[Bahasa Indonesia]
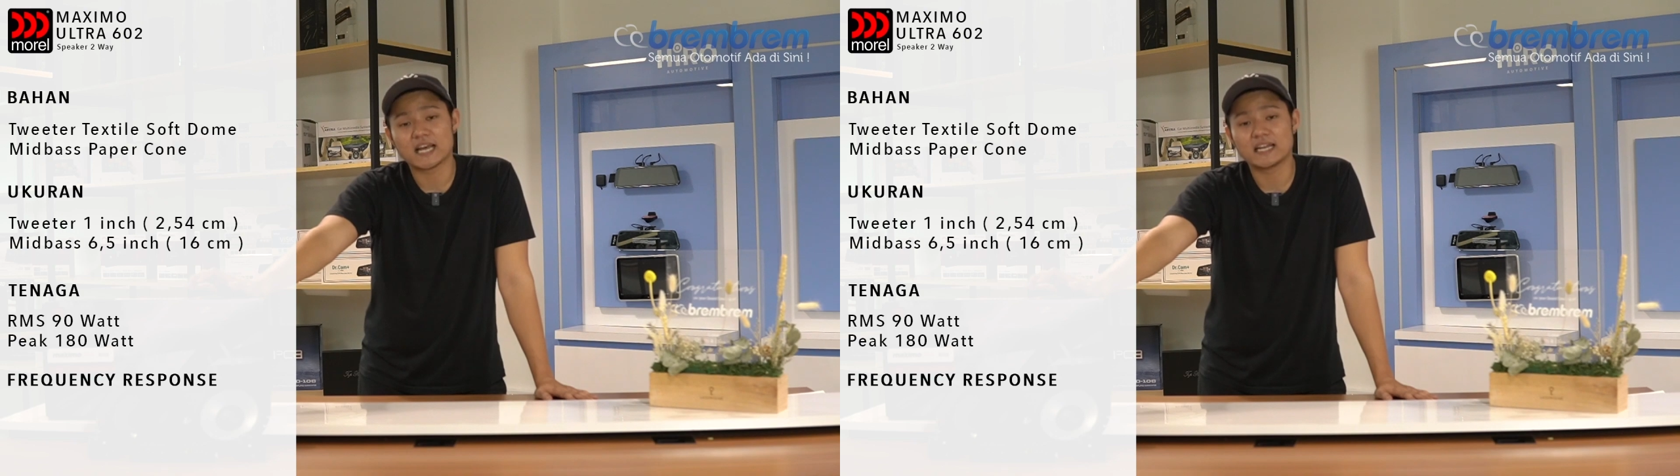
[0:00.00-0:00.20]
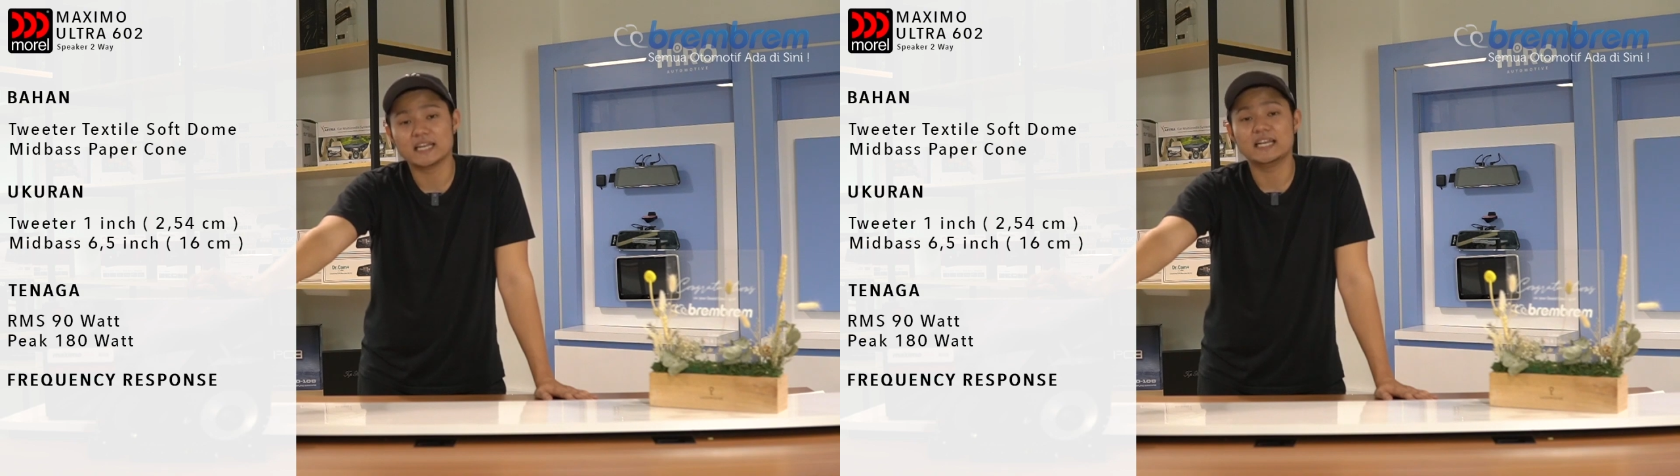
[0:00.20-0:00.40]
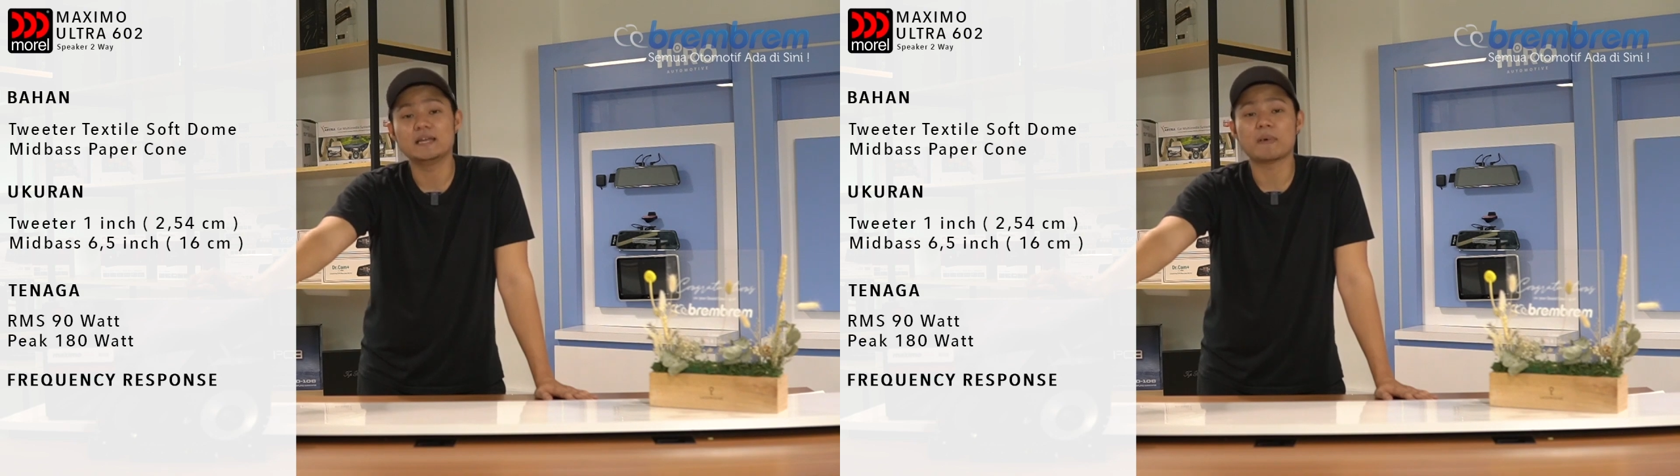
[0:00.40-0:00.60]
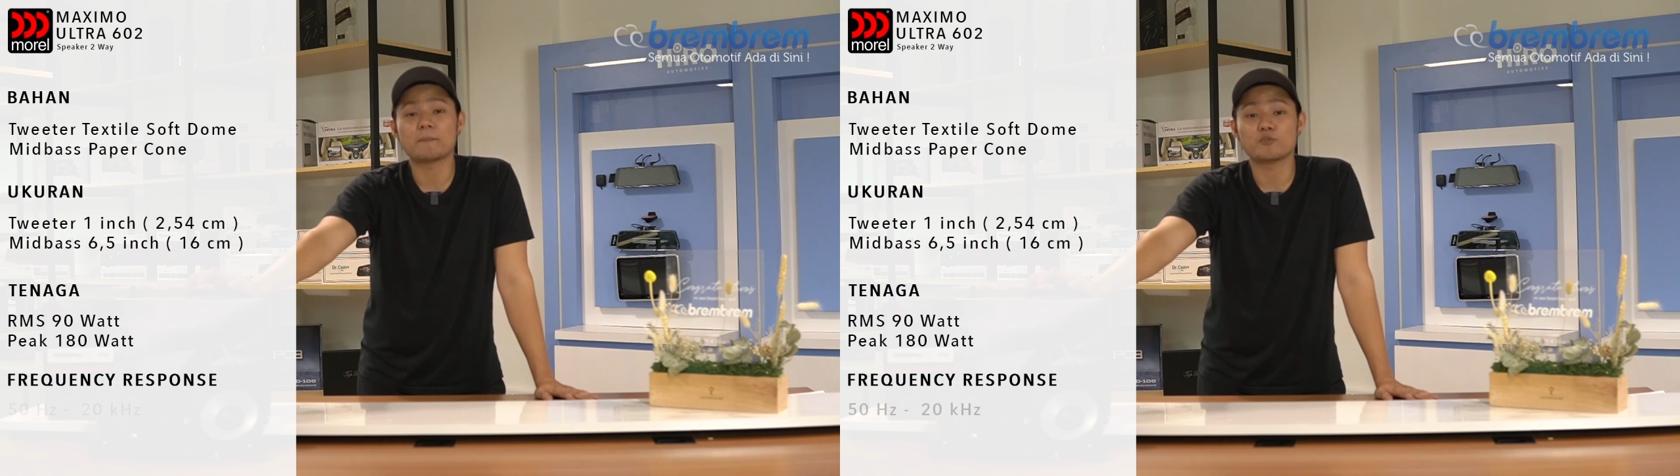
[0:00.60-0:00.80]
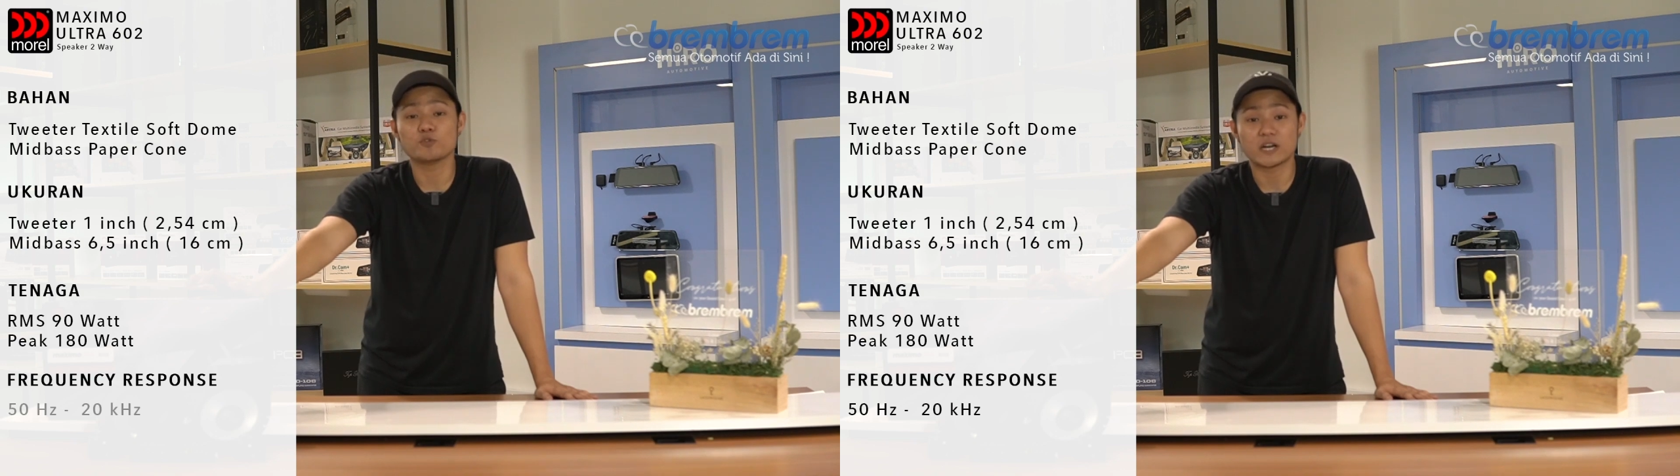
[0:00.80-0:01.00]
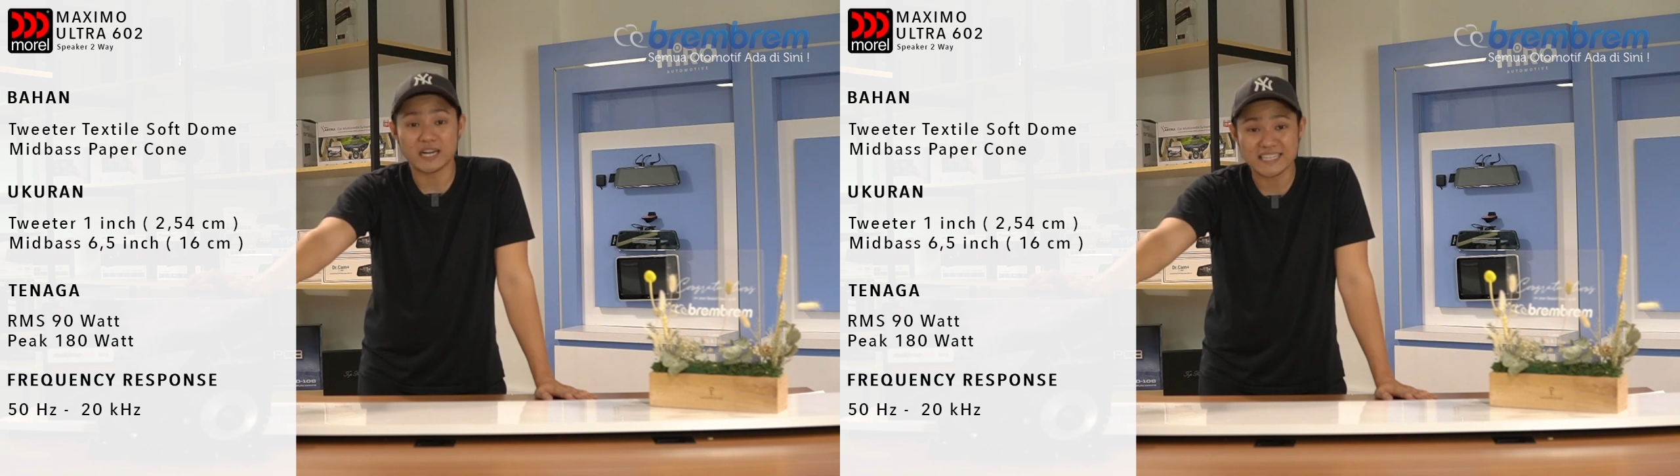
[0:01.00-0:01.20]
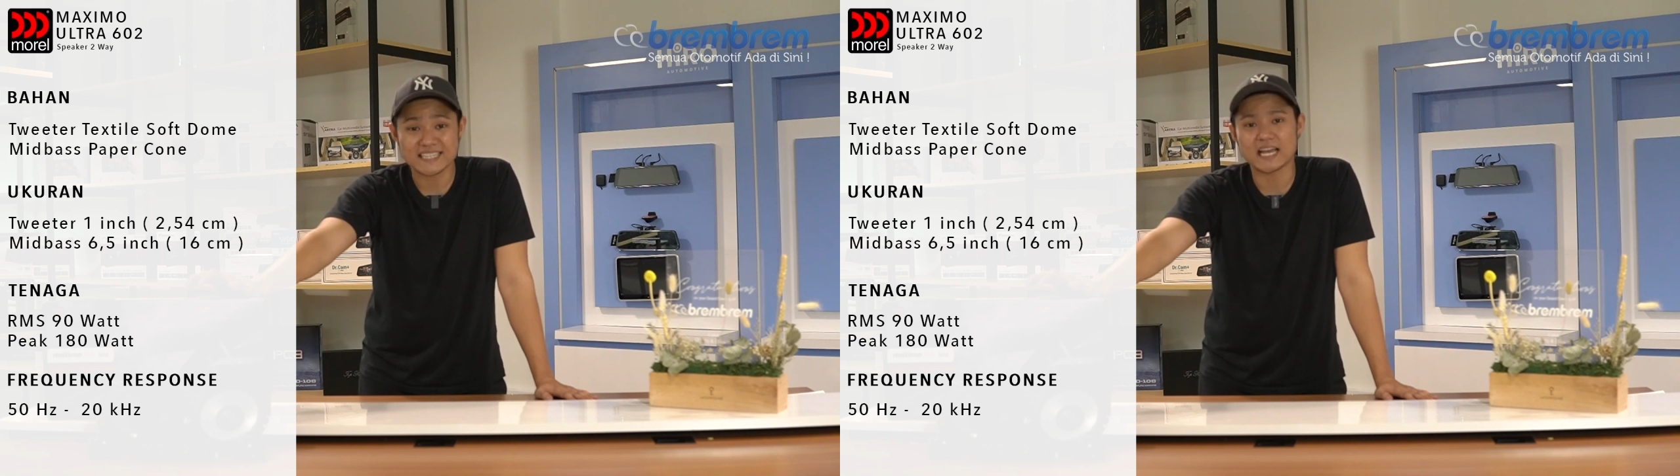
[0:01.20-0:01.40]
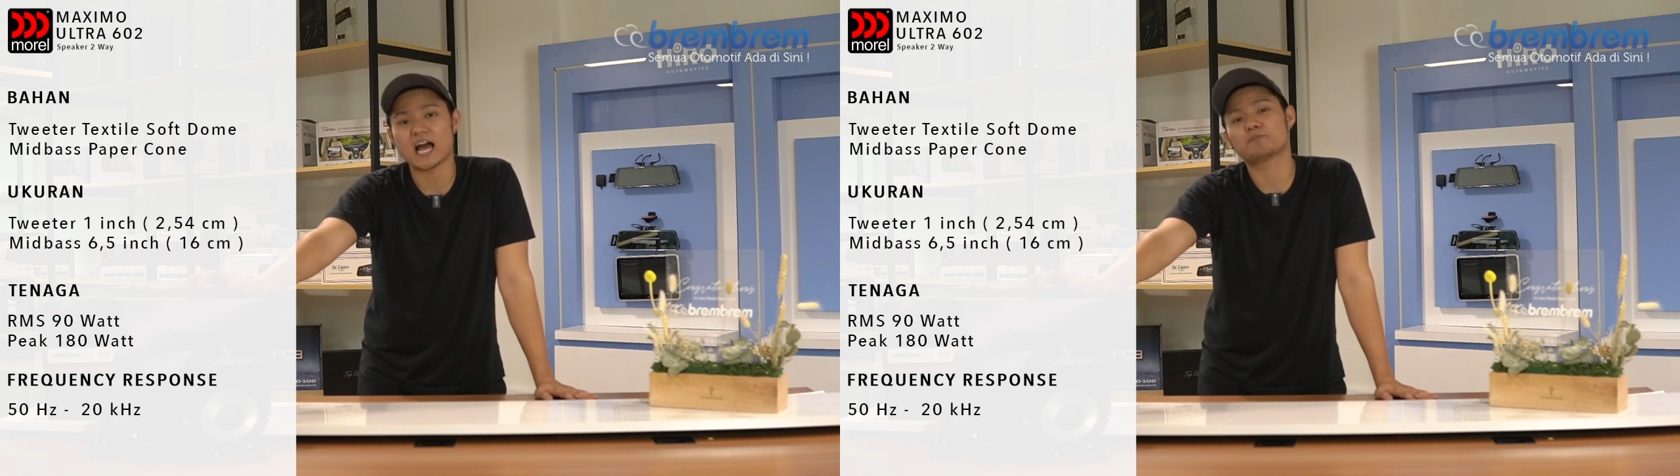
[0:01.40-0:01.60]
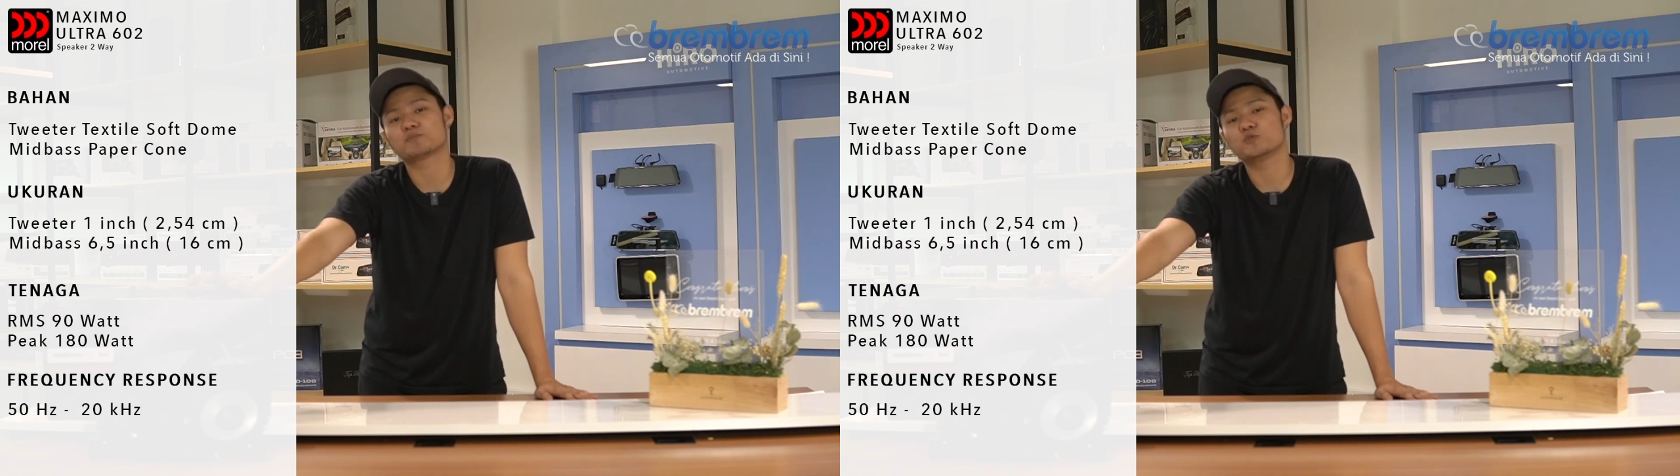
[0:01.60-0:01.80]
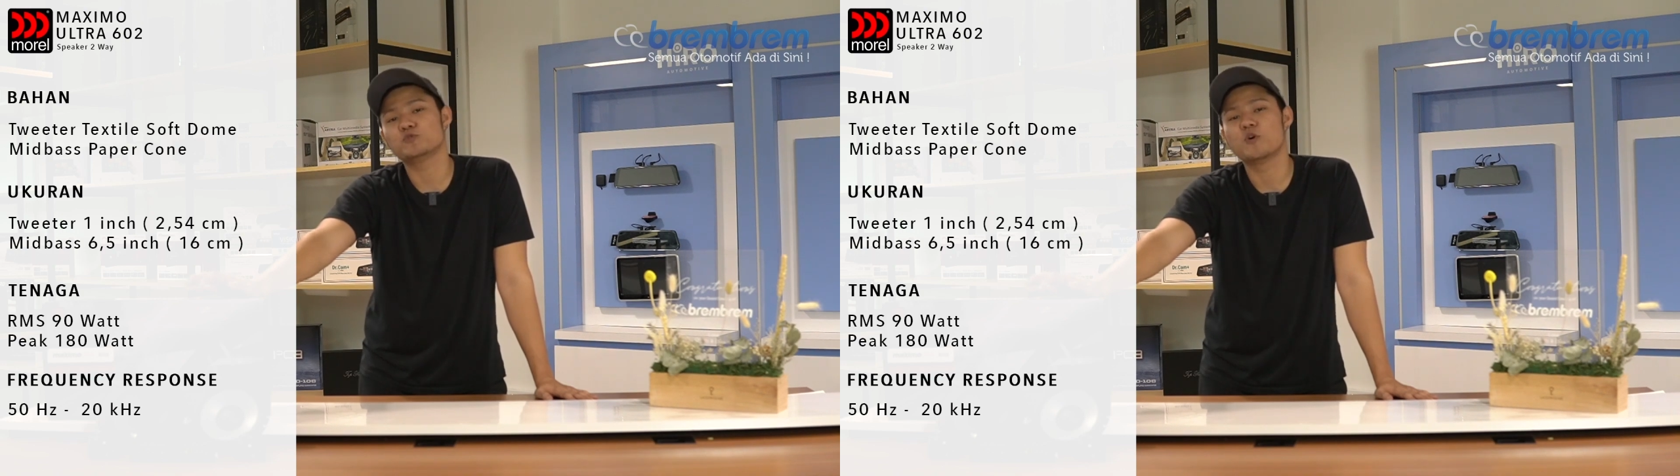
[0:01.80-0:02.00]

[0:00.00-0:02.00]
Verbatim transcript: dari 50 Hz up to